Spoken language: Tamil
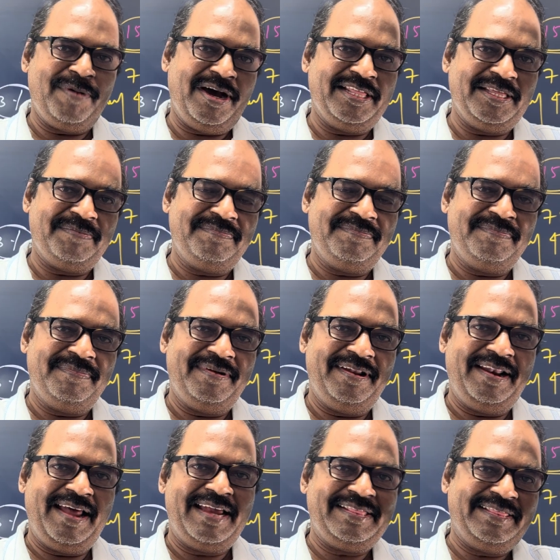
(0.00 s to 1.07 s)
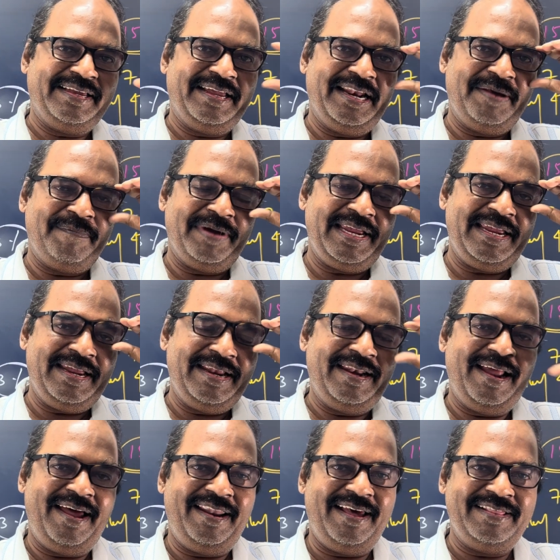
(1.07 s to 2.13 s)
மாதம் ஞாயிற்றுக்கிழமை
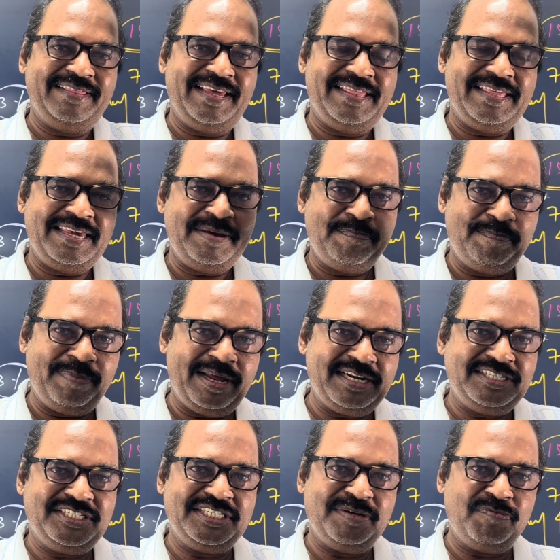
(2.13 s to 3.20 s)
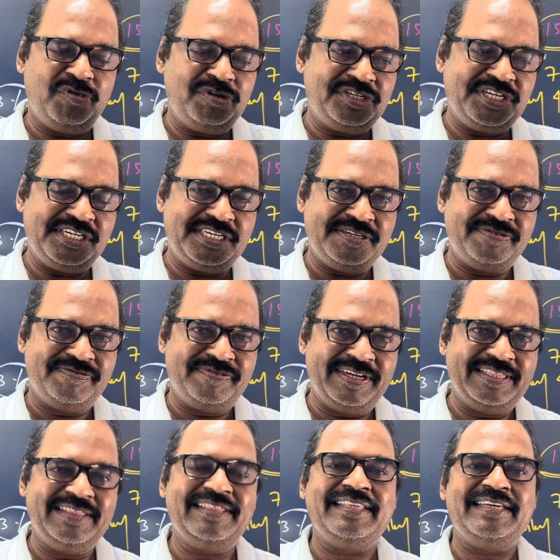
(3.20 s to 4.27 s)
நாலாம் தேதி பரீட்சை முடிச்சுட்டு
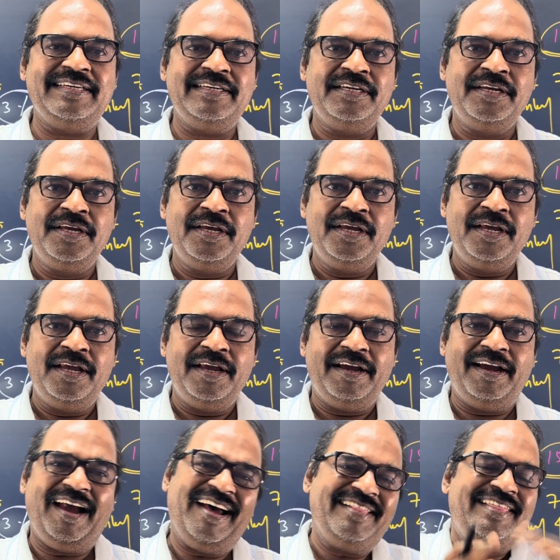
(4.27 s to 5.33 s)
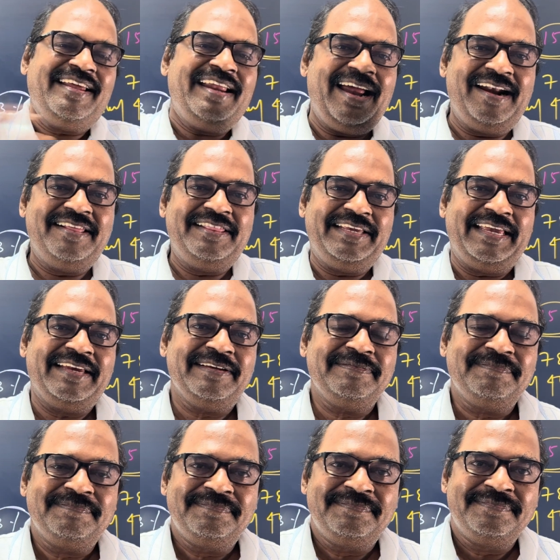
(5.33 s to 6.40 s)
வந்து கதறி அழுதுங்க
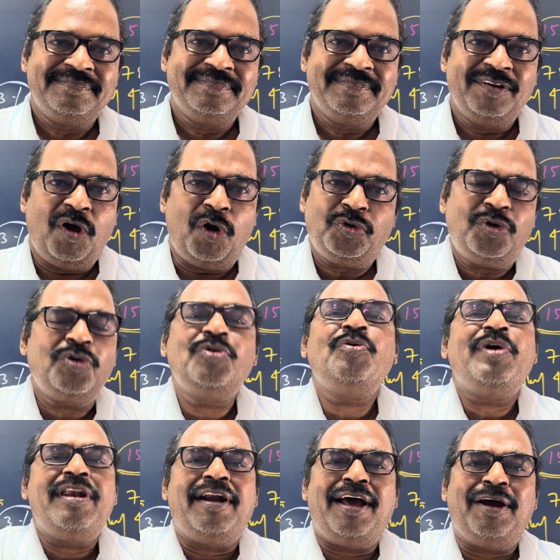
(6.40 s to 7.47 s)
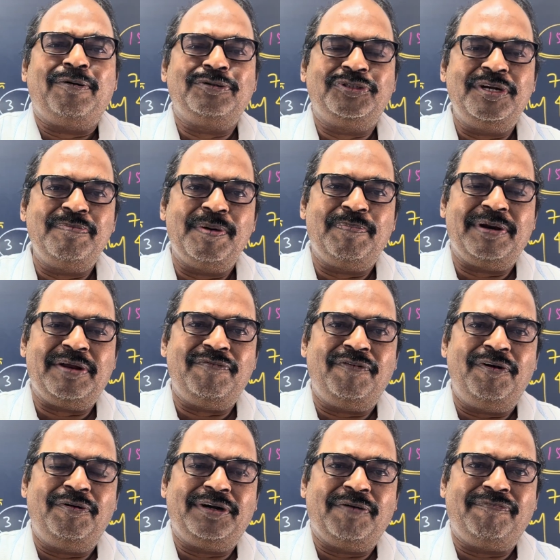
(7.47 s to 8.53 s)
ஐயோ என்னடா கொஸ்டின் பேப்பர்
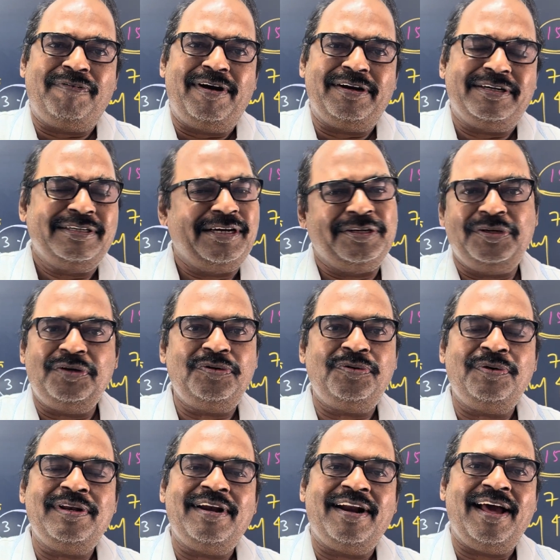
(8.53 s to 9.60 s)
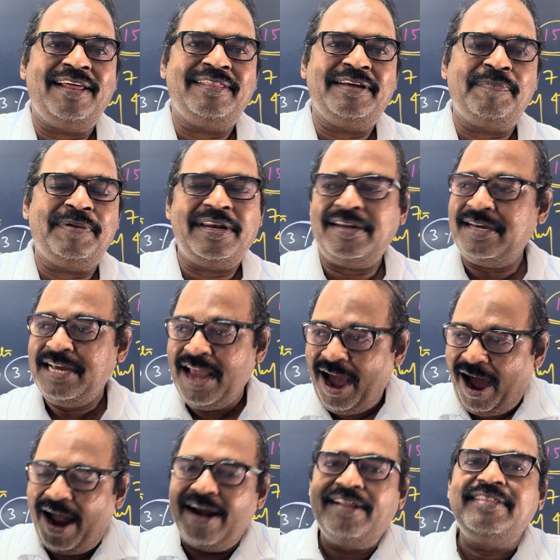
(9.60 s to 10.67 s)
இவ்வளோ டஃப்பாக இருக்குது ஐயோ என்னடா அது அப்படின்னு
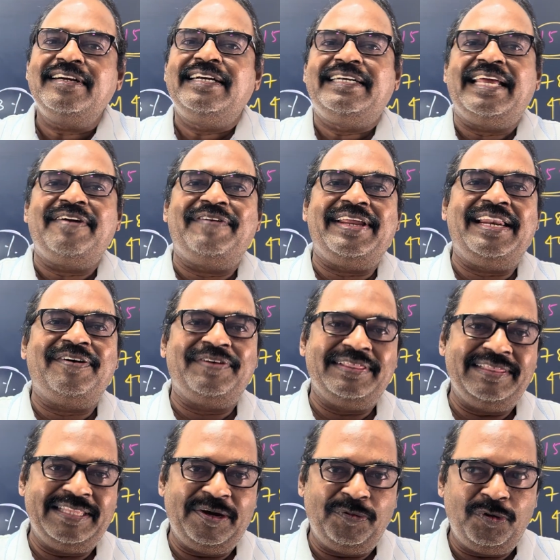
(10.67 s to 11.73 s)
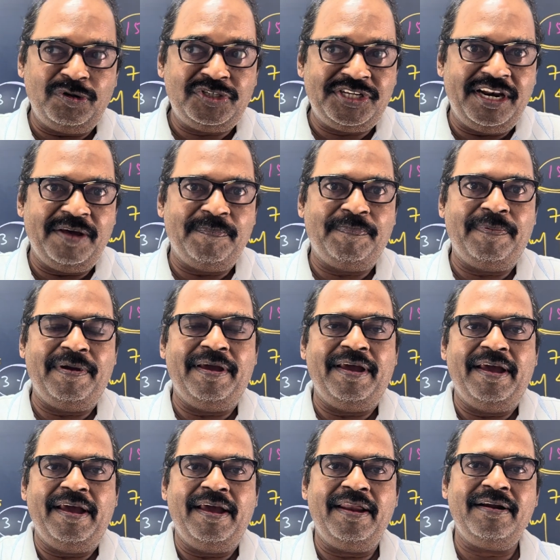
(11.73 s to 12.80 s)
அழுதுகிட்டே வழியில் வந்த ஒரு சில
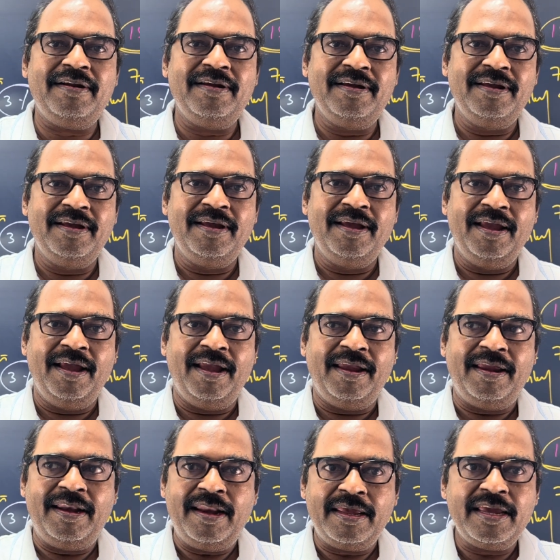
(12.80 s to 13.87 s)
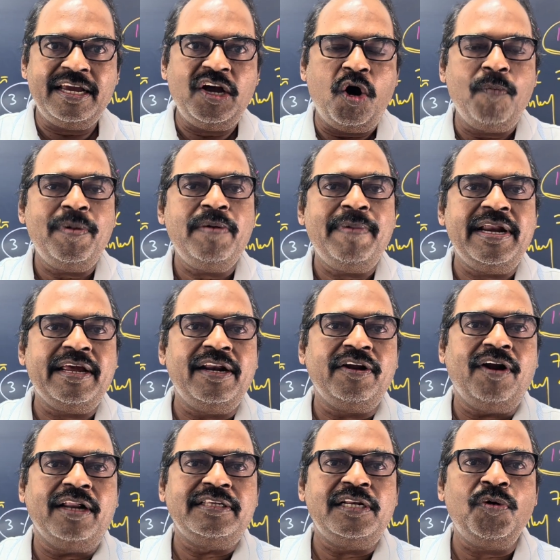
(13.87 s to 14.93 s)
பேர் இன்றைக்கி கவர்மெண்ட் மெடிக்கல்
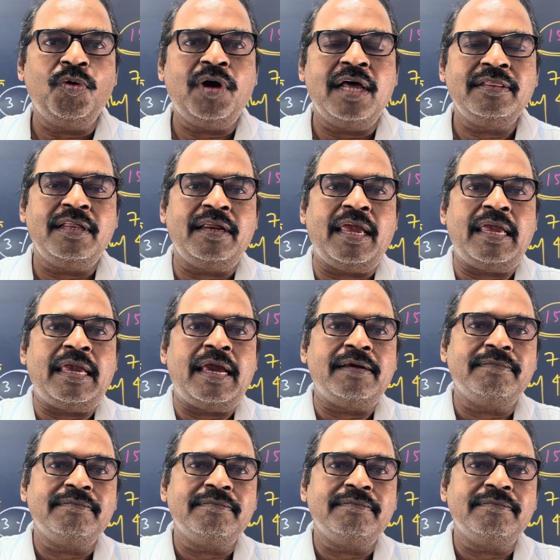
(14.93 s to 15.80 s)
காலேஜில் உட்காந்துருக்கீங்க